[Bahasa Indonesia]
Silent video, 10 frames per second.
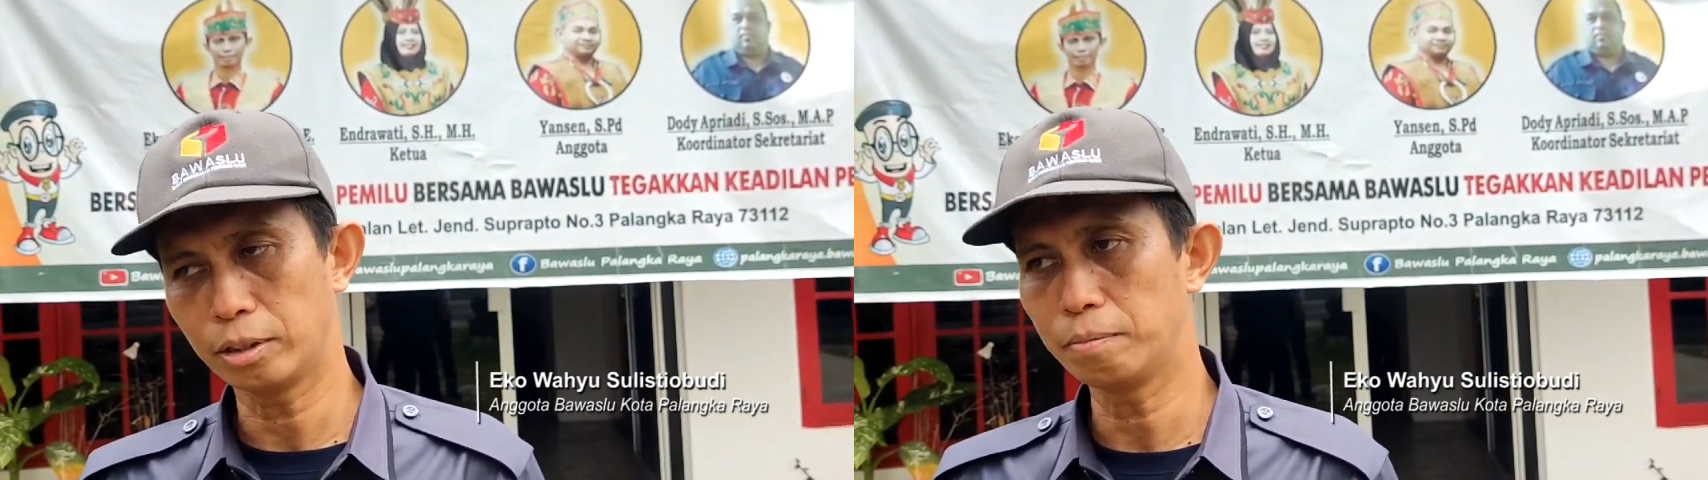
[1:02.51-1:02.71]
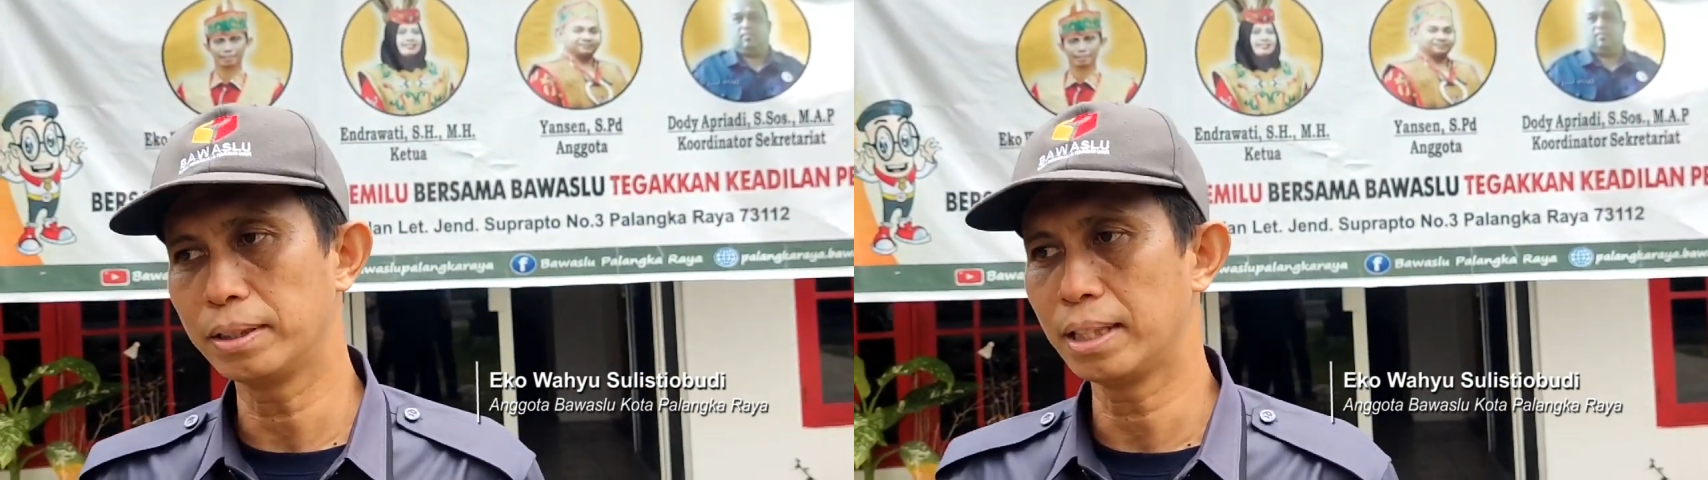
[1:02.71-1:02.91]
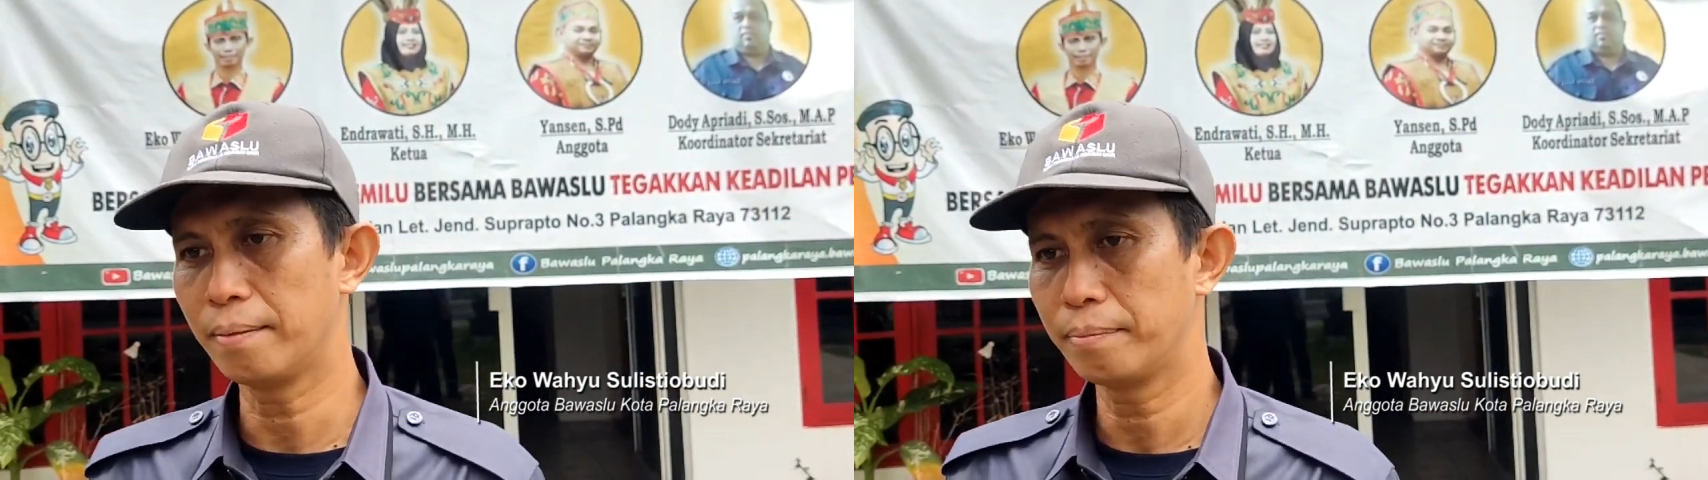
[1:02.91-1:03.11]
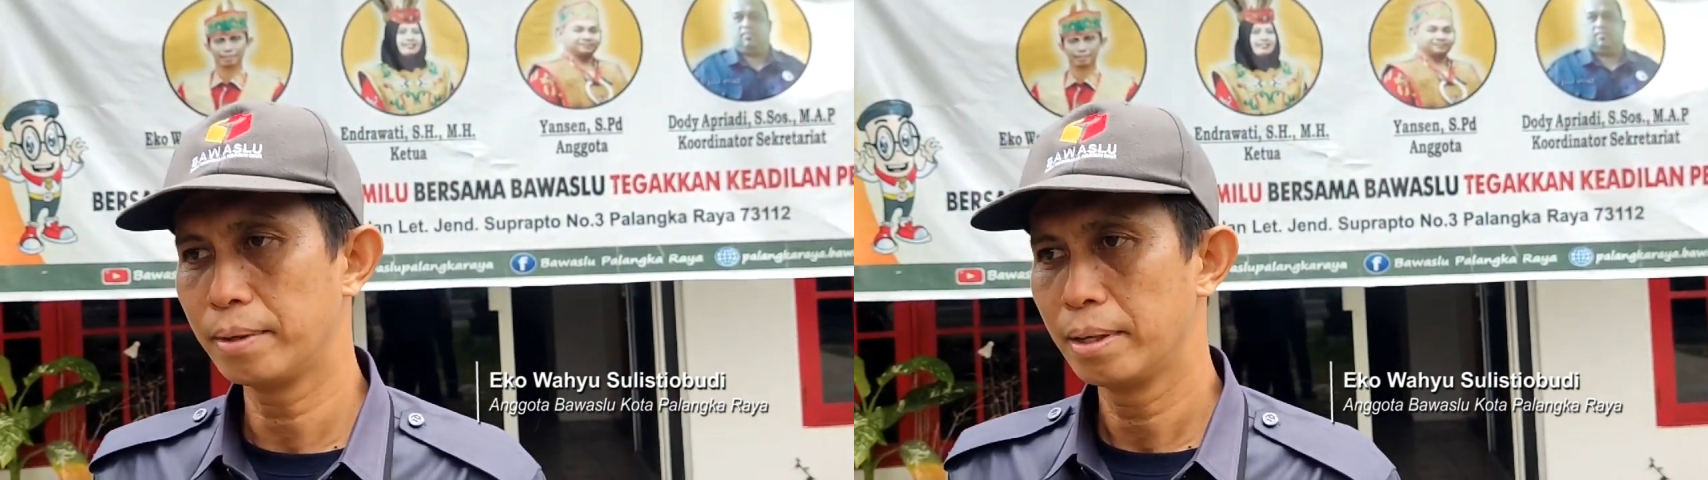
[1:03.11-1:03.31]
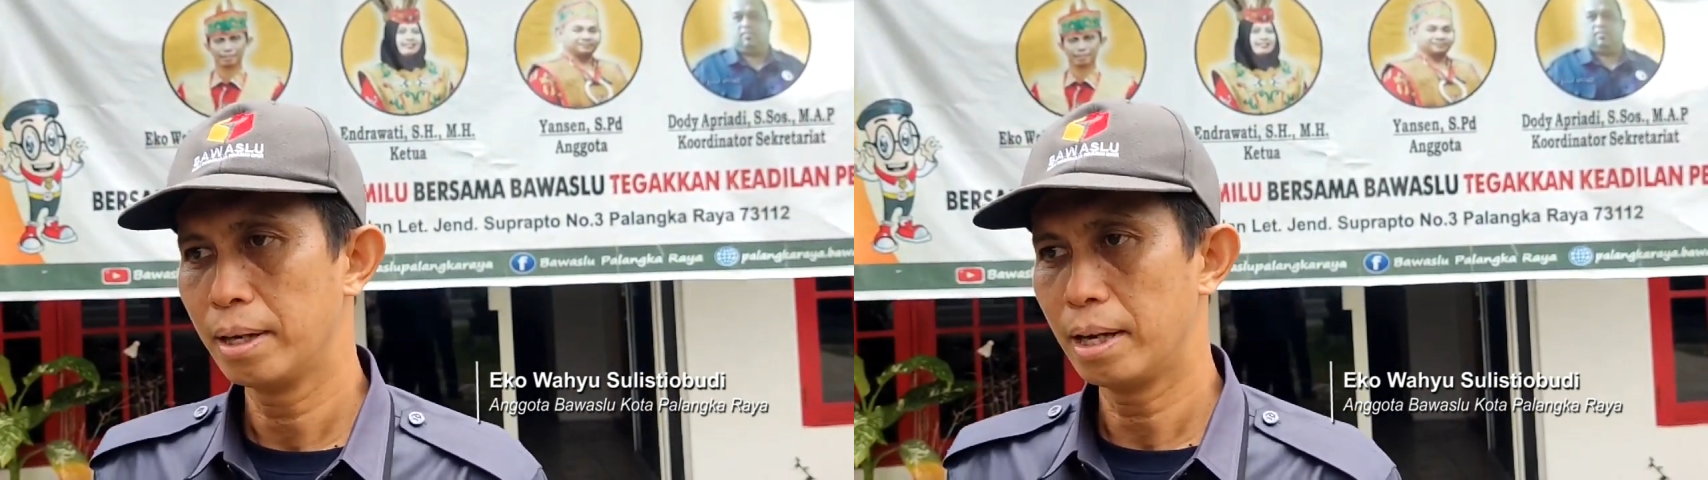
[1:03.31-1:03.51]
itu bisa
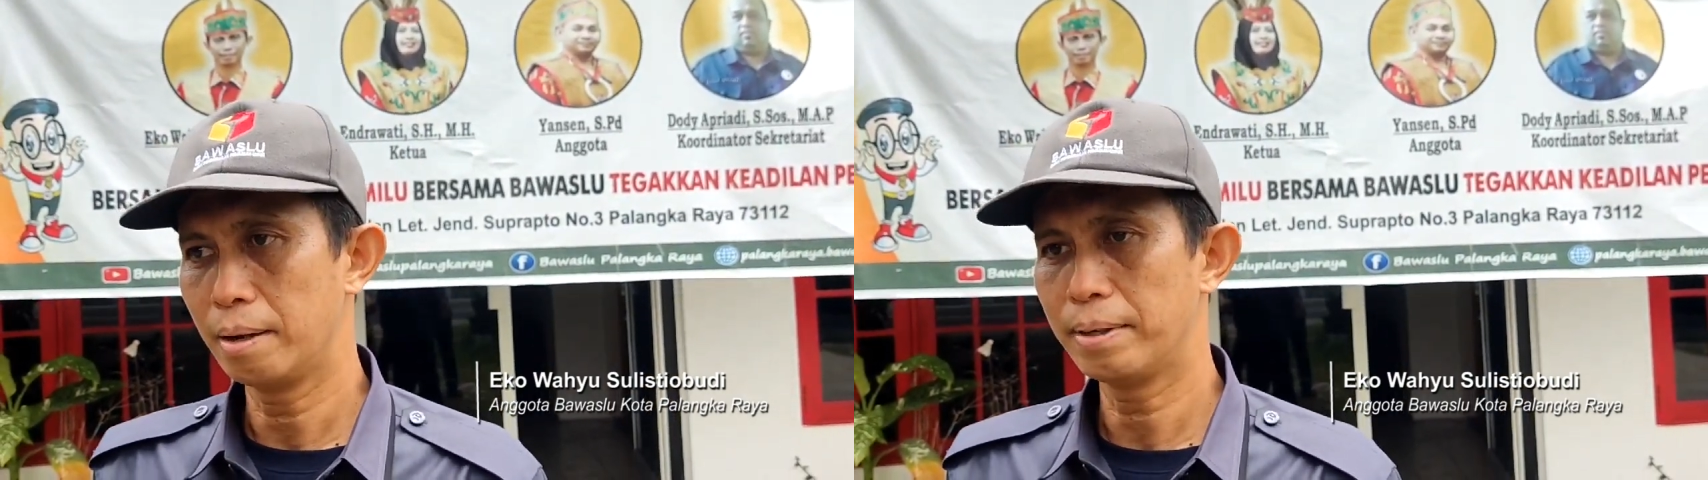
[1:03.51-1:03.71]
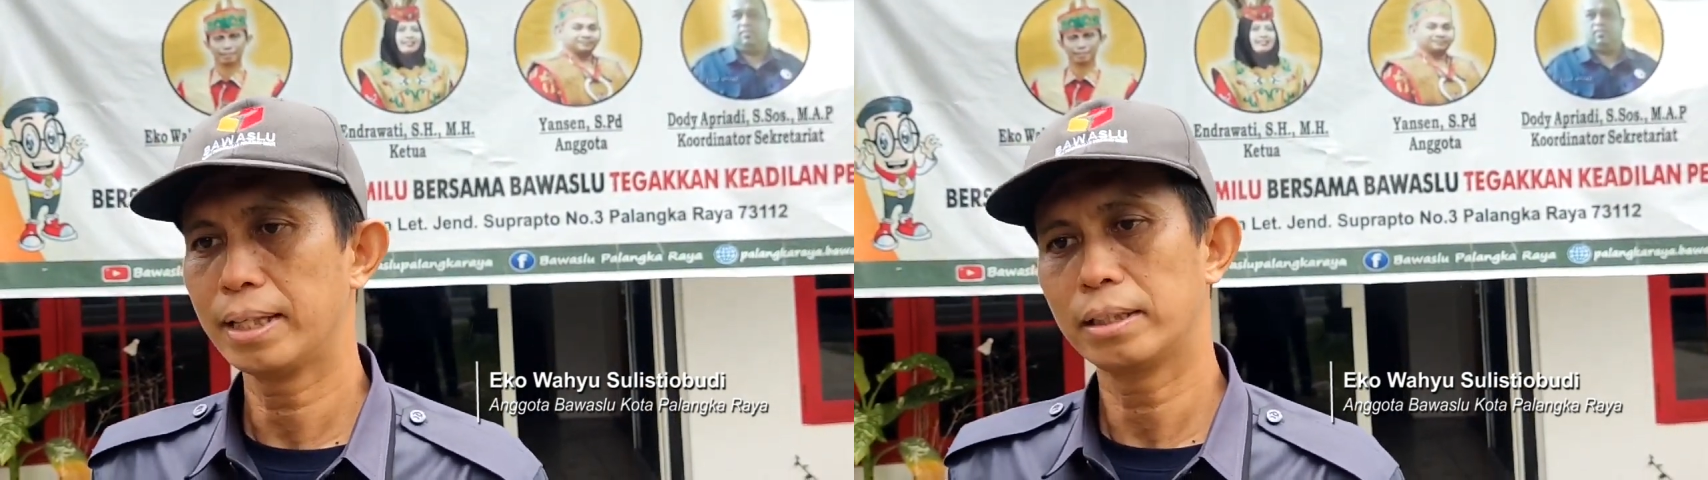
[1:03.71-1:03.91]
mereka